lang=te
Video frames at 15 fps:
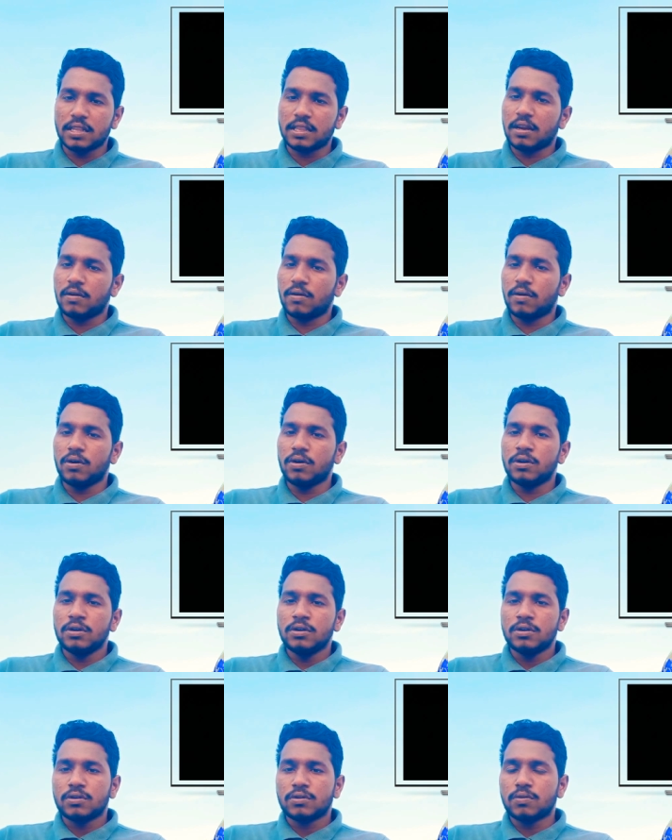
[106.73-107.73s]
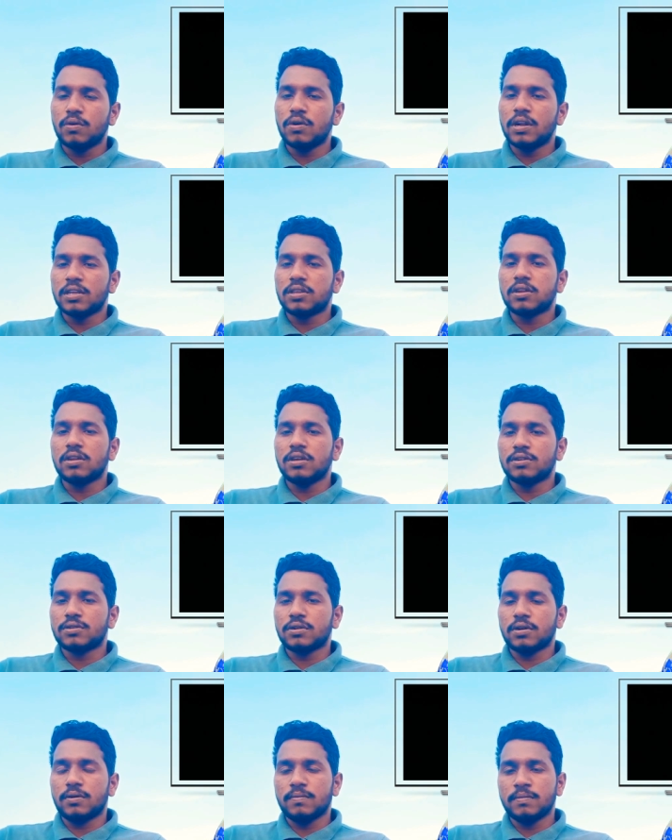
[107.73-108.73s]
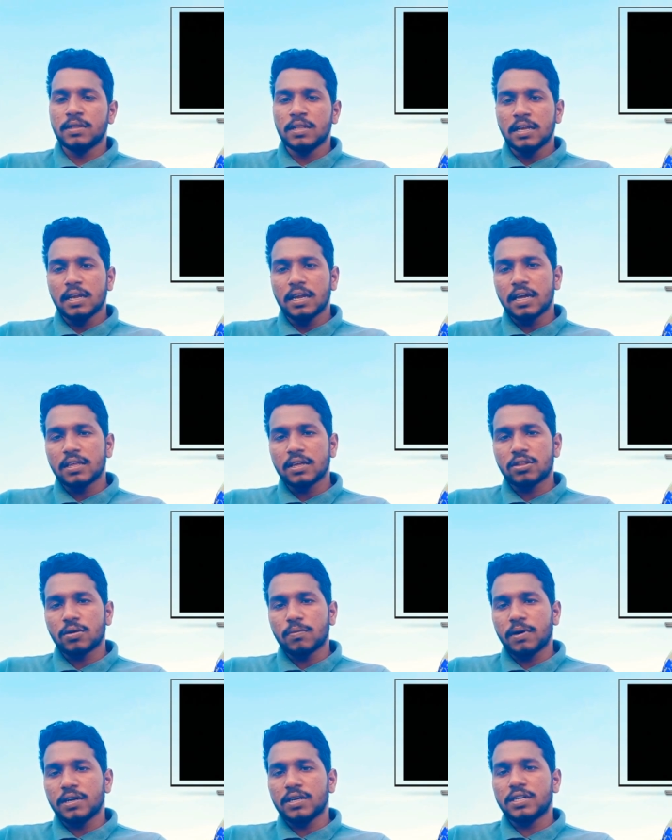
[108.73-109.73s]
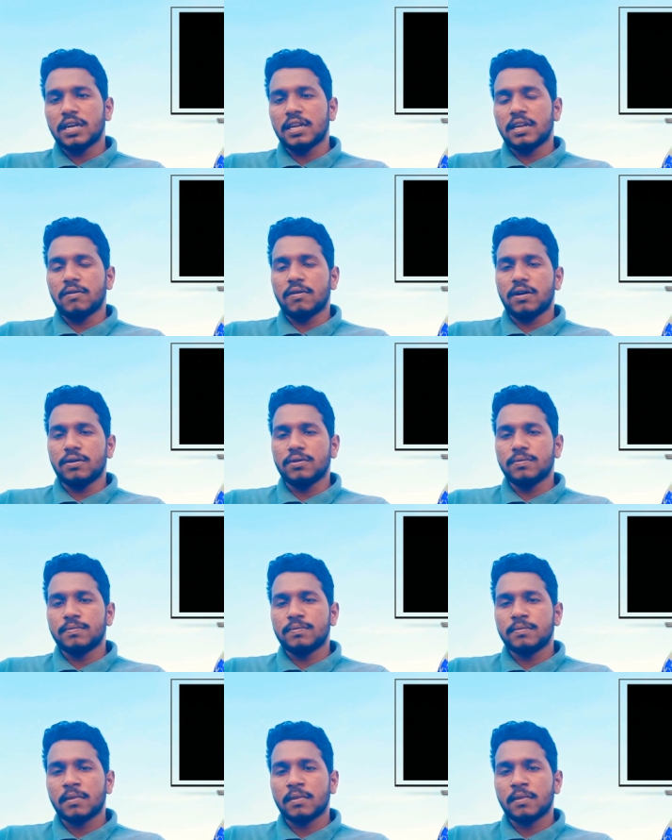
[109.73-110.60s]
చిన్నతనంలో స్కూల్ డేస్లో నేర్చుకున్నాం ఏదైతే మనిషి అనేవాడు